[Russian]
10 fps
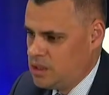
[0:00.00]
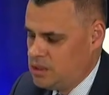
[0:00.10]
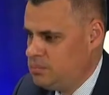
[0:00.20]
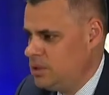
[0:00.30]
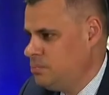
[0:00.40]

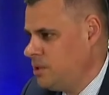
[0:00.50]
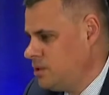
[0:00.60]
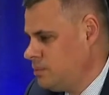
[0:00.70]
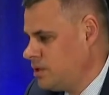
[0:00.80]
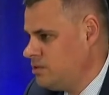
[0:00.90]
они были
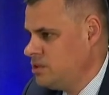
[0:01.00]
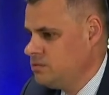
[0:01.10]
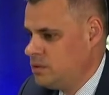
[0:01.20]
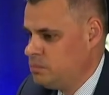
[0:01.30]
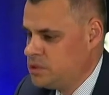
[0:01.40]

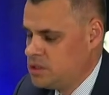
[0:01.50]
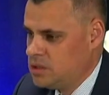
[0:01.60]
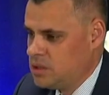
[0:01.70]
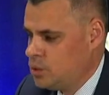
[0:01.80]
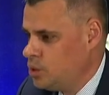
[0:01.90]
перенаправлены в РНПЦ
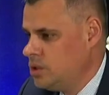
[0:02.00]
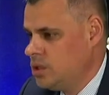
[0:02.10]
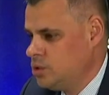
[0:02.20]
онкологии,